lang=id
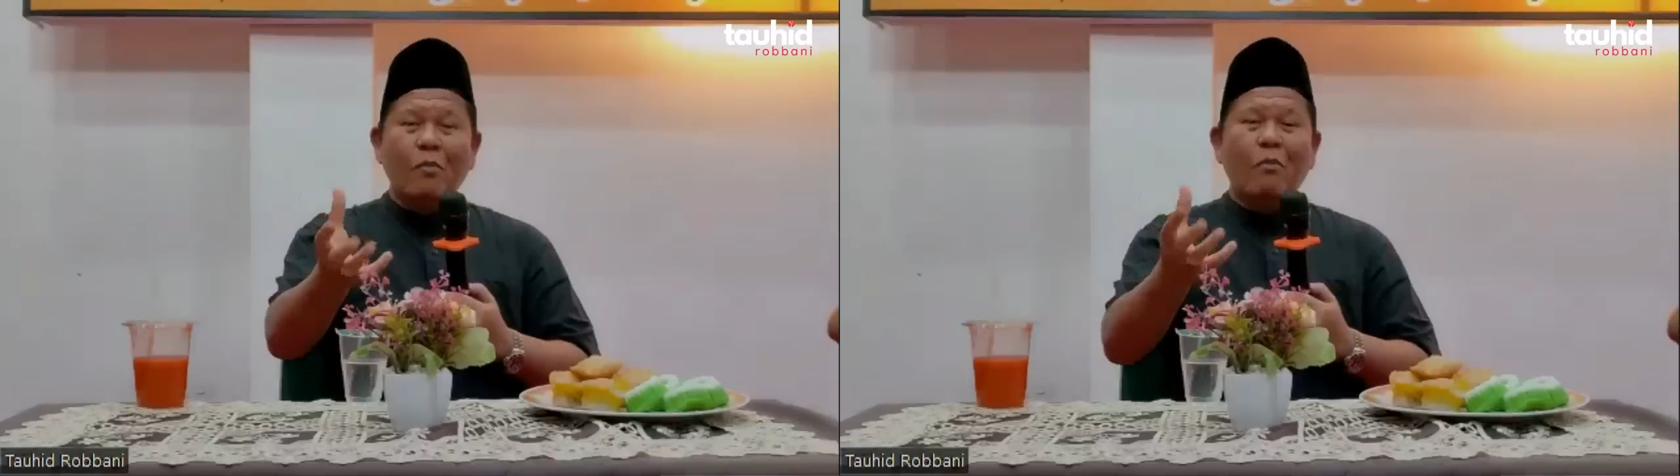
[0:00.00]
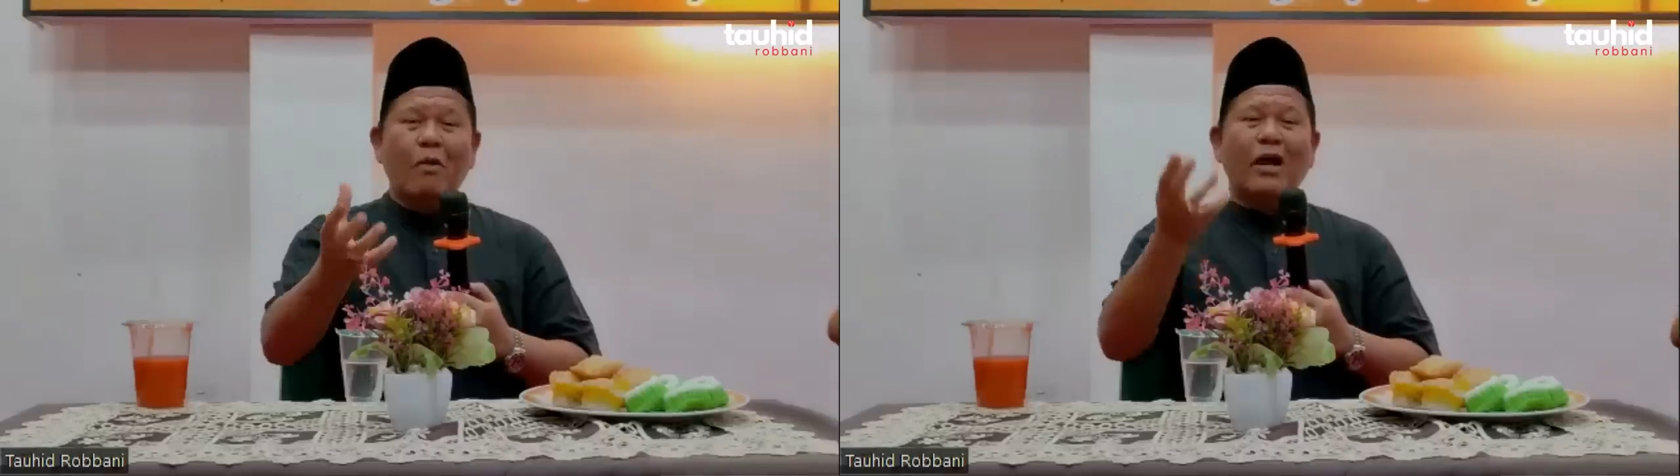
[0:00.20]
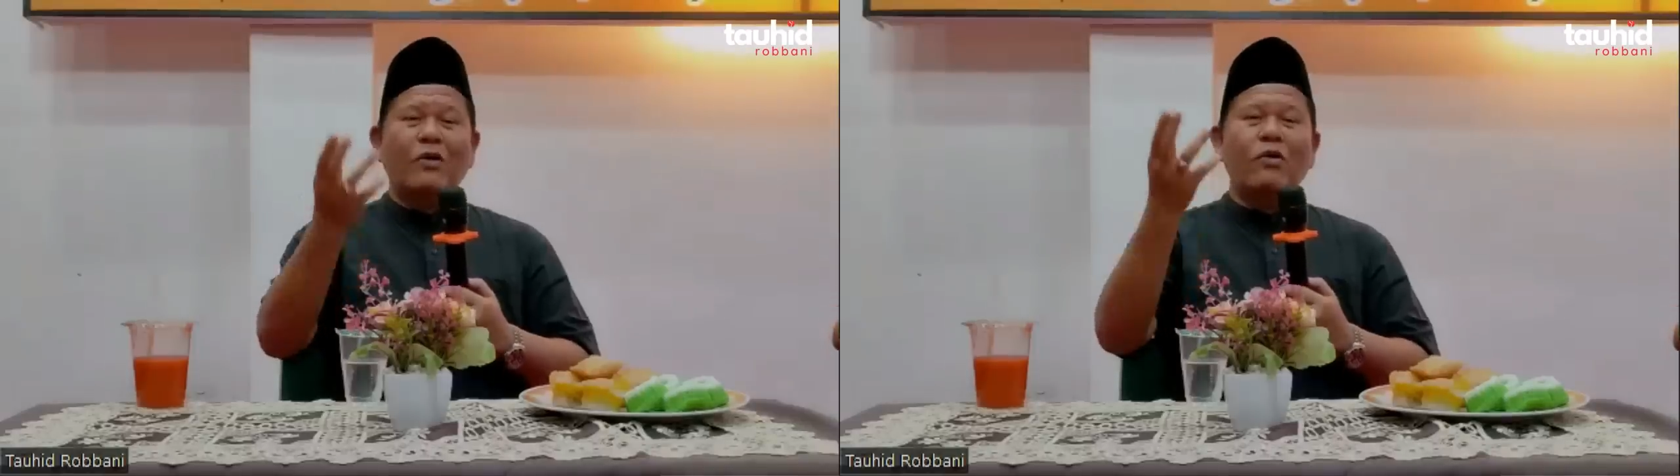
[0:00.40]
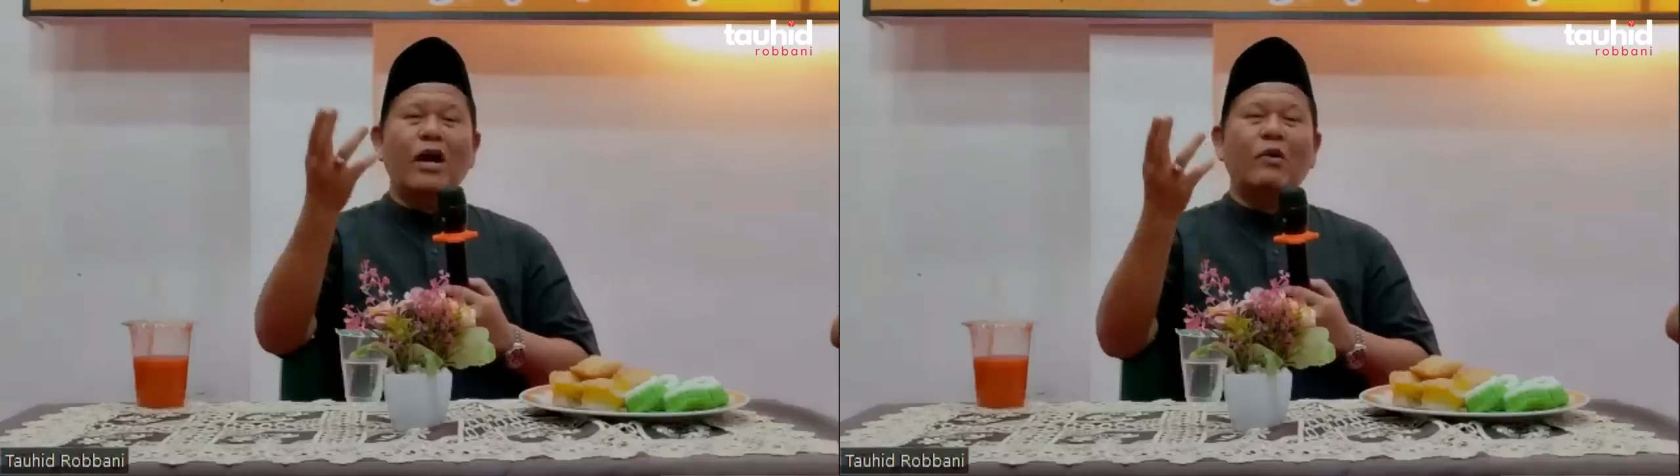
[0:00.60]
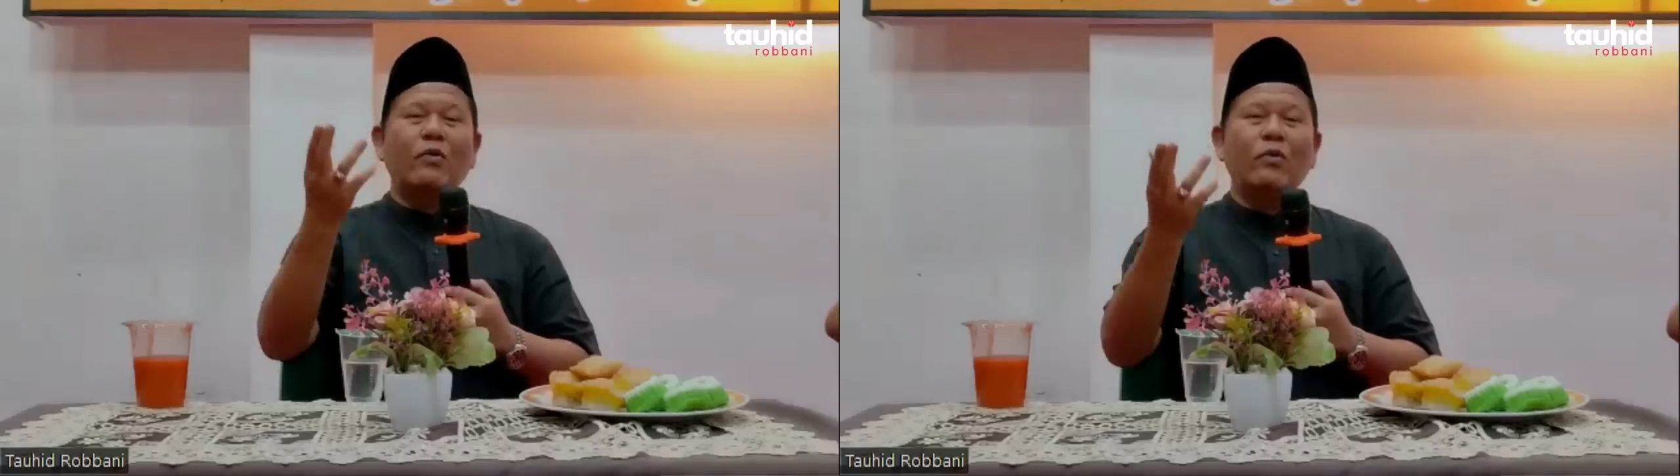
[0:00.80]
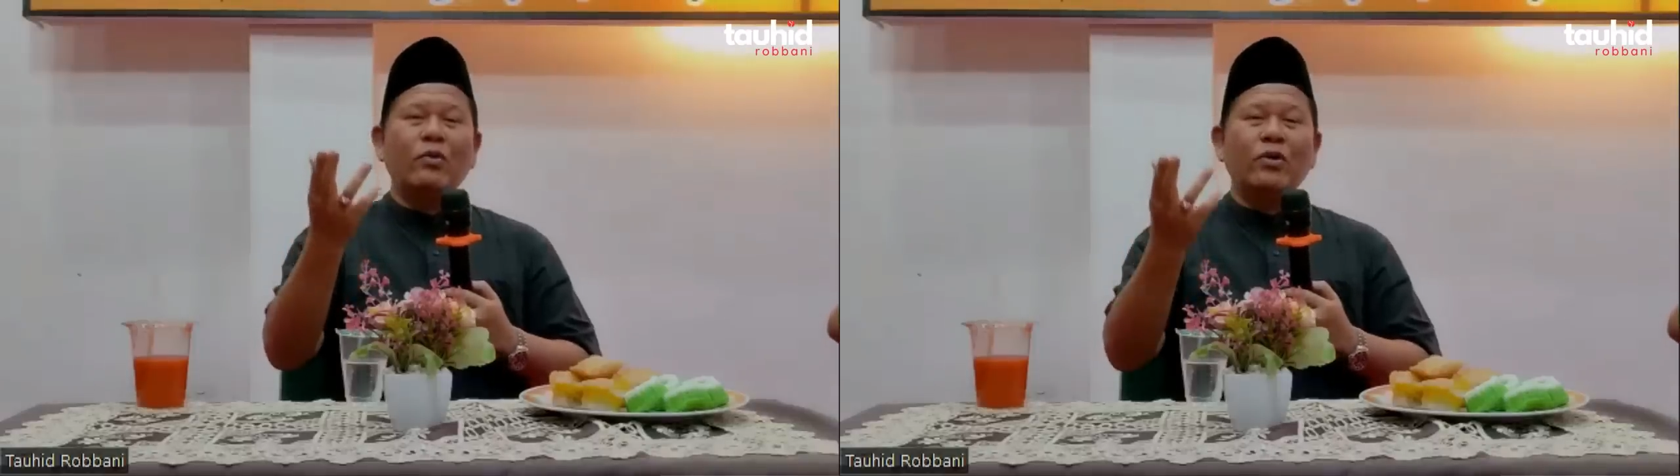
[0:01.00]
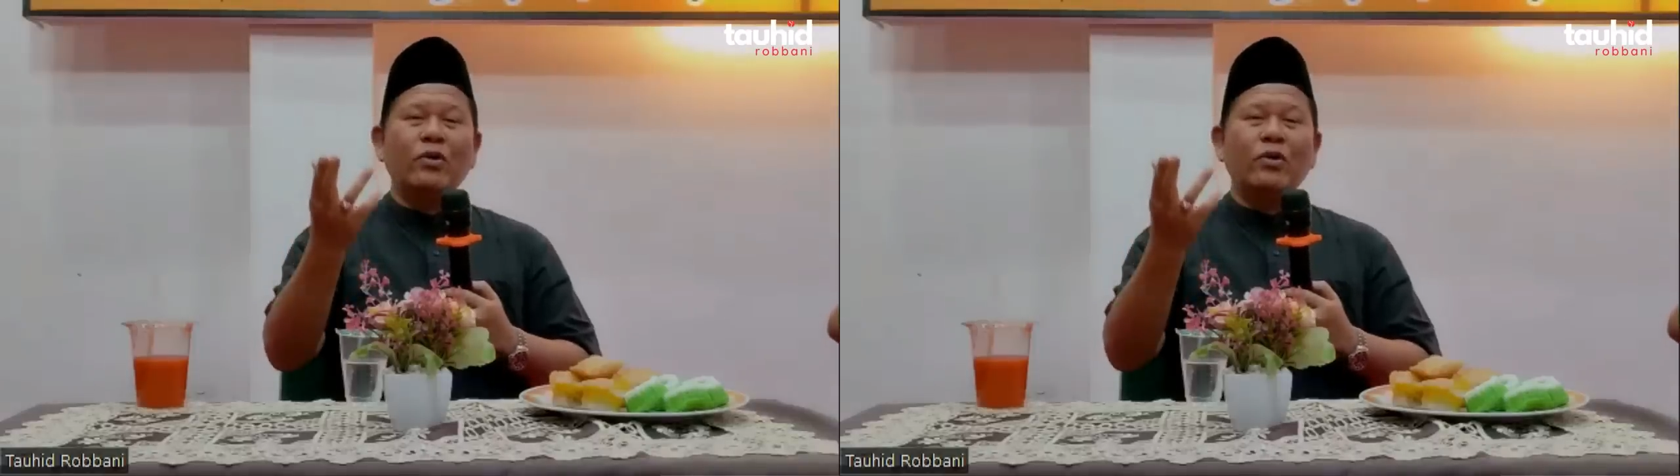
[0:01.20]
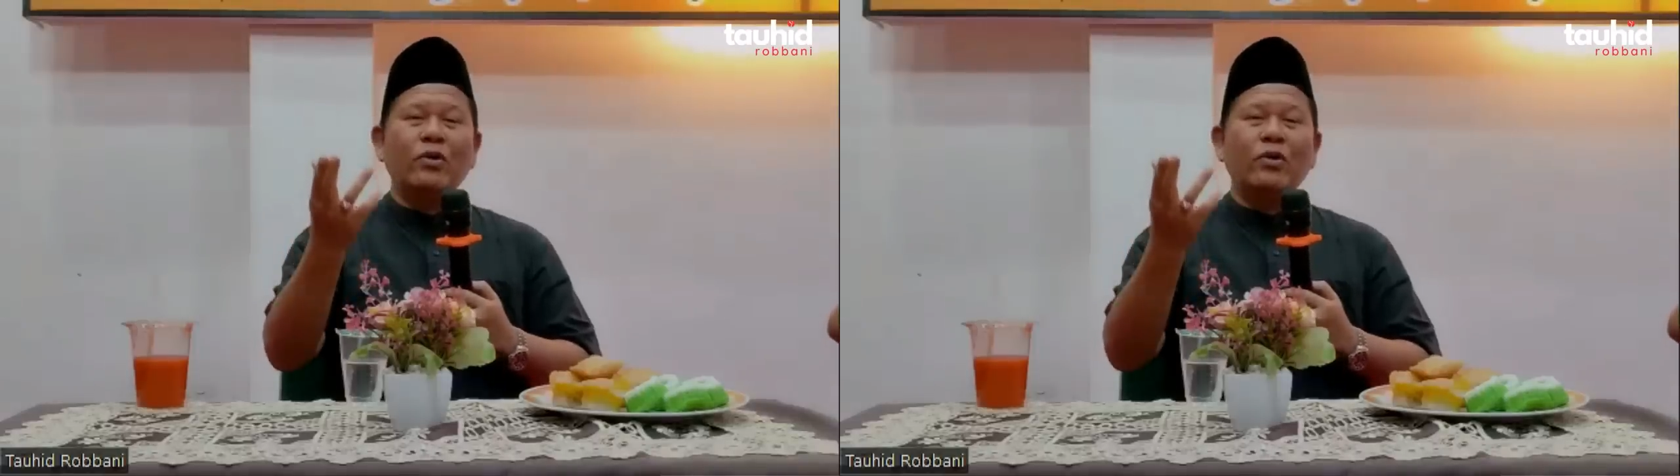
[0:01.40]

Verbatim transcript: mengaku-ngaku dia,